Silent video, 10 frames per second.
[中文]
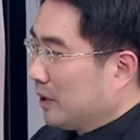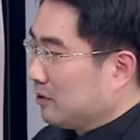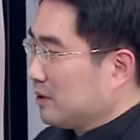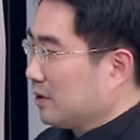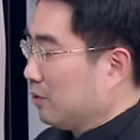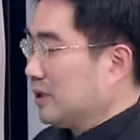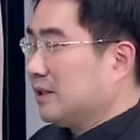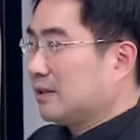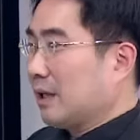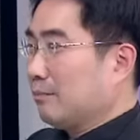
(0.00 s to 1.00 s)
票都是投
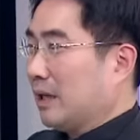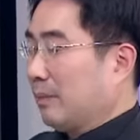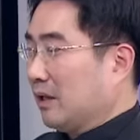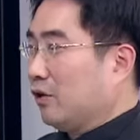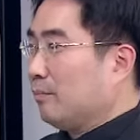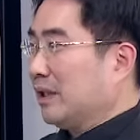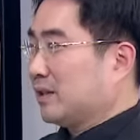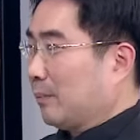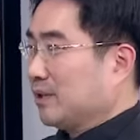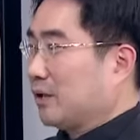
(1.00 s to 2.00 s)
信在买，买到后面
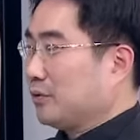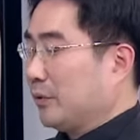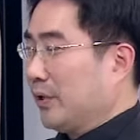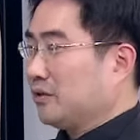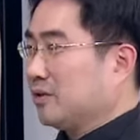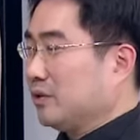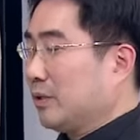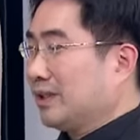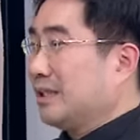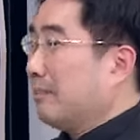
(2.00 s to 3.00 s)
涨不上去的原因，就是因
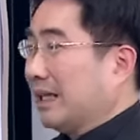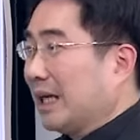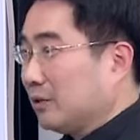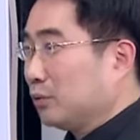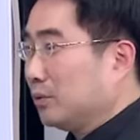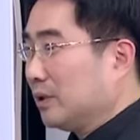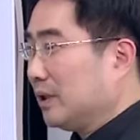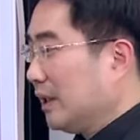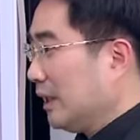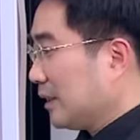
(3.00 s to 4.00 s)
为真的买太多了。对，